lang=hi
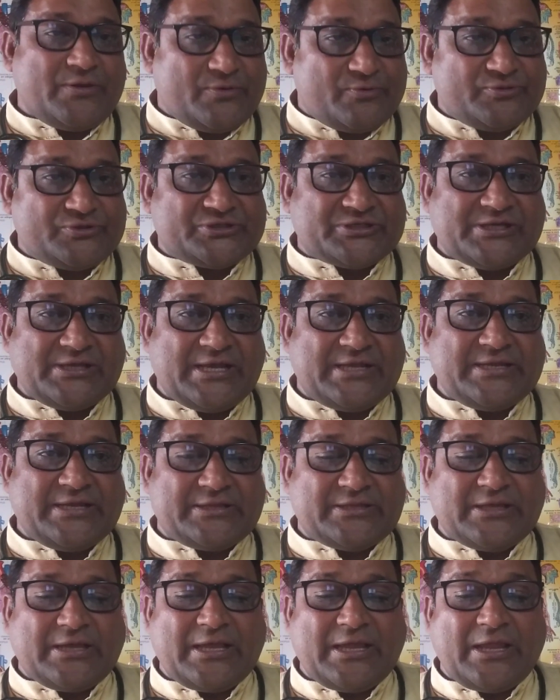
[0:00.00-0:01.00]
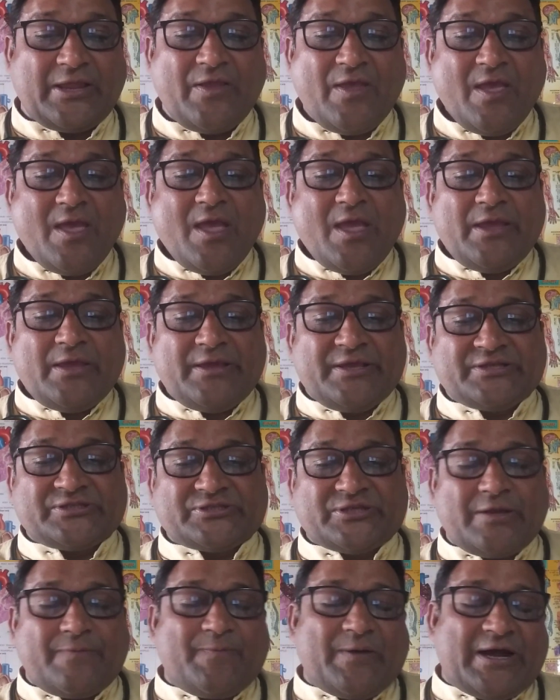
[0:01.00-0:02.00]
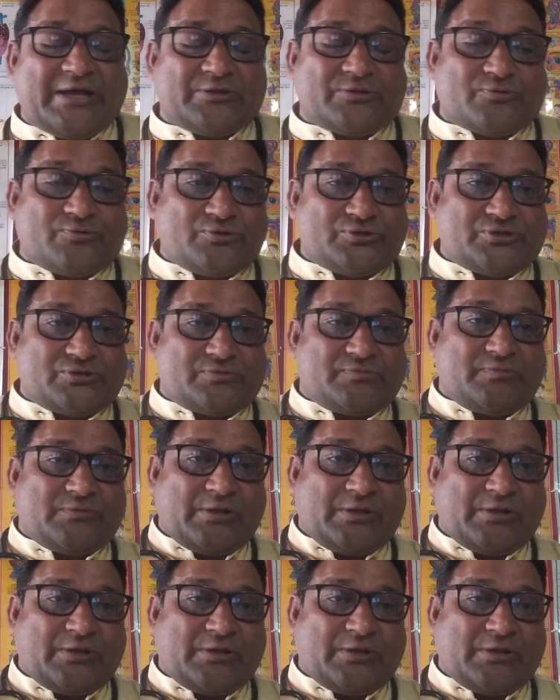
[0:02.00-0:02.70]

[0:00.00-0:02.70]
यूज किया जाता है इसके बाद कुछ